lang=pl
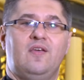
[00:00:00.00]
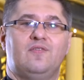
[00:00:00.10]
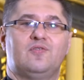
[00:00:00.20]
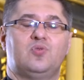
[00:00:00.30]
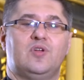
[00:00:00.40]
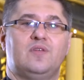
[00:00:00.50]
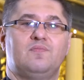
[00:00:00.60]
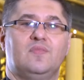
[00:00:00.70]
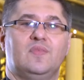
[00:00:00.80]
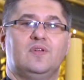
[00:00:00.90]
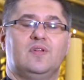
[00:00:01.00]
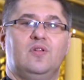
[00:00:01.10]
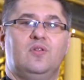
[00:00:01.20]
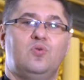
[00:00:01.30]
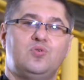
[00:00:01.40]
w którym
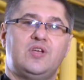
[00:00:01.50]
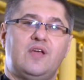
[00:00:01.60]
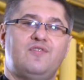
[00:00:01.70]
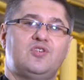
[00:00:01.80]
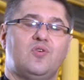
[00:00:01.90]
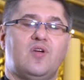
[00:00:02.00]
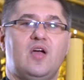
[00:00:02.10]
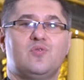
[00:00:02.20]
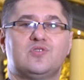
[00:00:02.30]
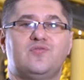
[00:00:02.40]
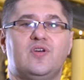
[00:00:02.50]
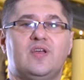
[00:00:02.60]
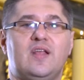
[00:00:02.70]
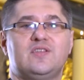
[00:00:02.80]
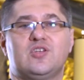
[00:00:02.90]
ludzie wyciągają swoje
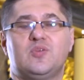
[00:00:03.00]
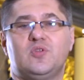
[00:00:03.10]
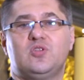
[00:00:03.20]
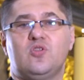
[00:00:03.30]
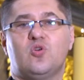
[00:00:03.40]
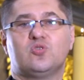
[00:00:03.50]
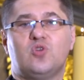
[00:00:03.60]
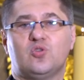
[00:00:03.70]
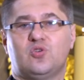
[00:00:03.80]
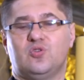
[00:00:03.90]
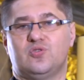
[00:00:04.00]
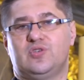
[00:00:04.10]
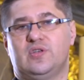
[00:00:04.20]
ręce, żeby tylko dotknąć